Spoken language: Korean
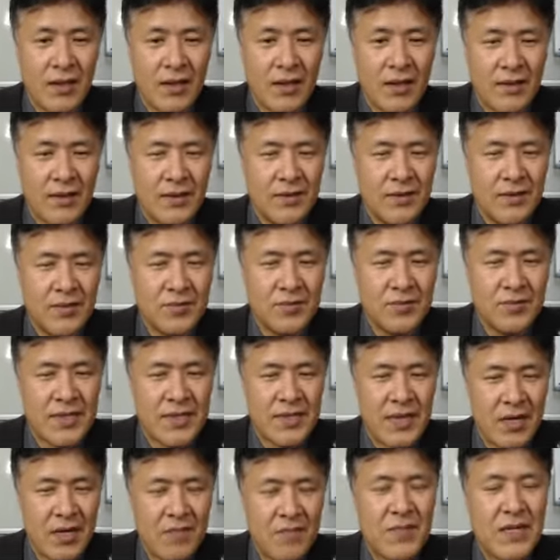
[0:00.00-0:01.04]
기술
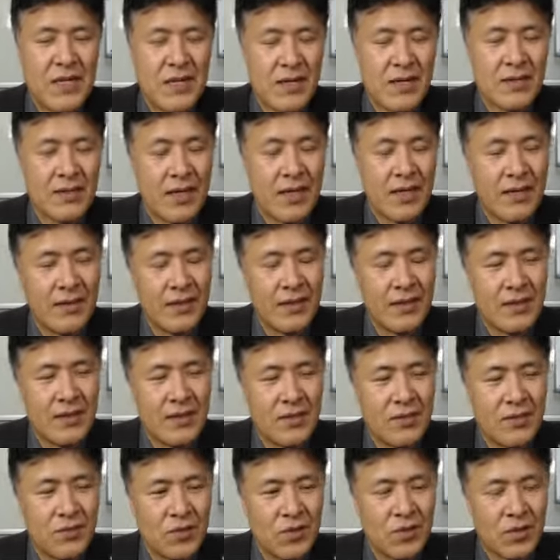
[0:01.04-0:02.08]
사업화를 갖다 한다는
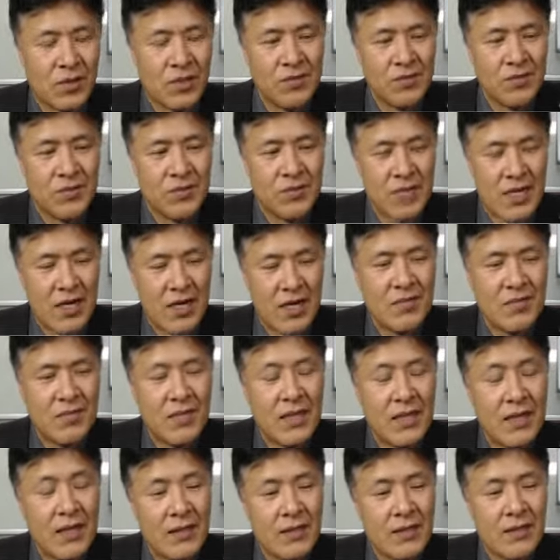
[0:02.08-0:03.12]
거죠. 기술
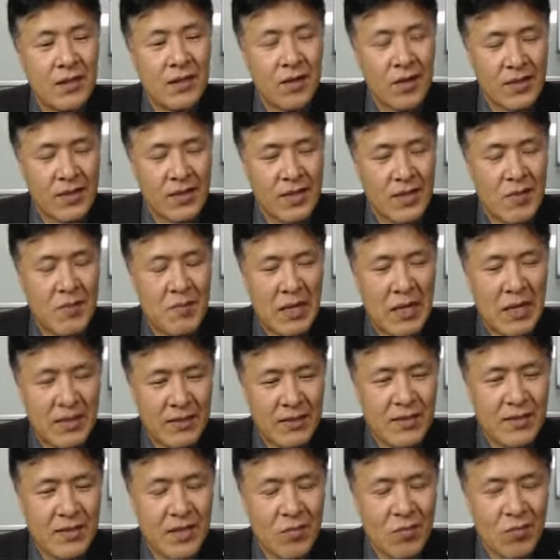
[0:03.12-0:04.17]
창업만 하는 게 회사만
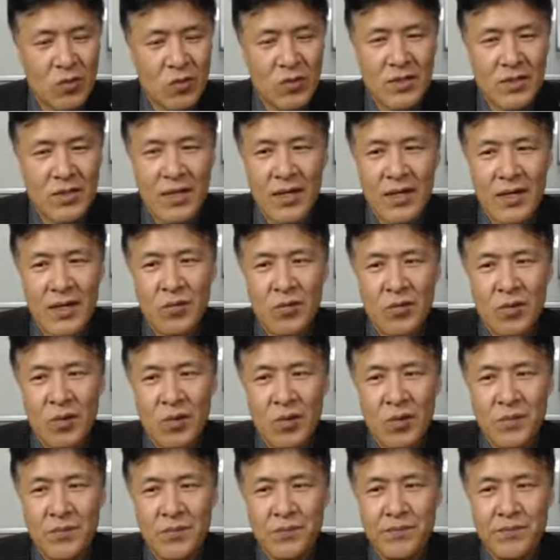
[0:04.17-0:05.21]
만드는 게 목적이
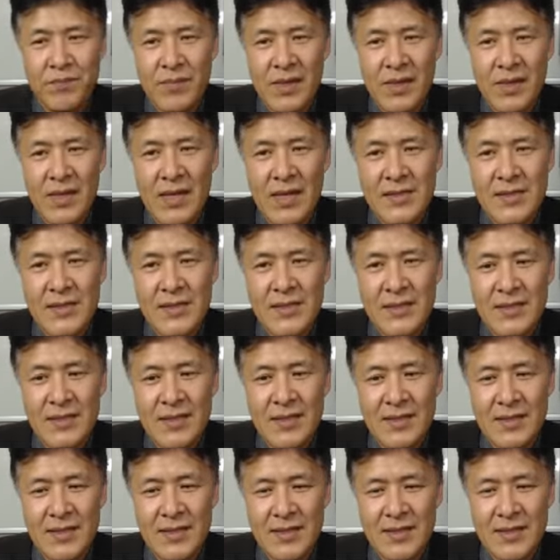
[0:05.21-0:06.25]
아니고
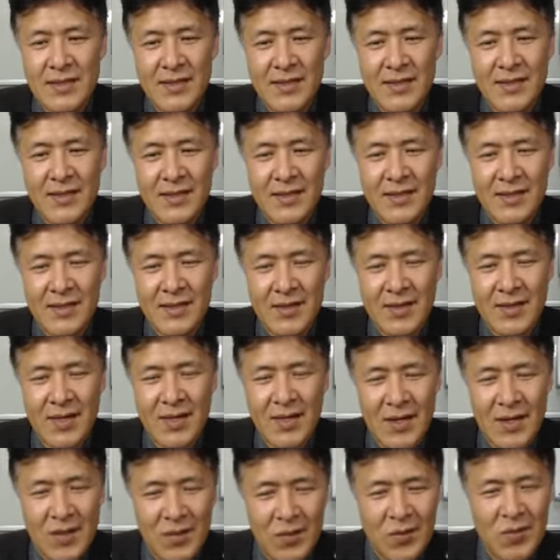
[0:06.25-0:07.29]
다시
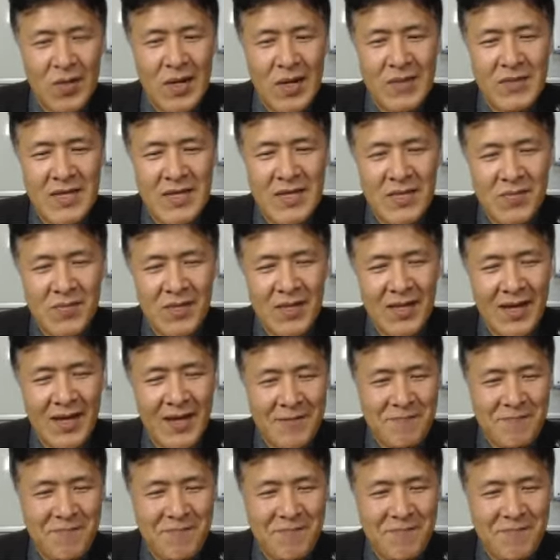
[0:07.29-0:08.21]
어 감사합니다.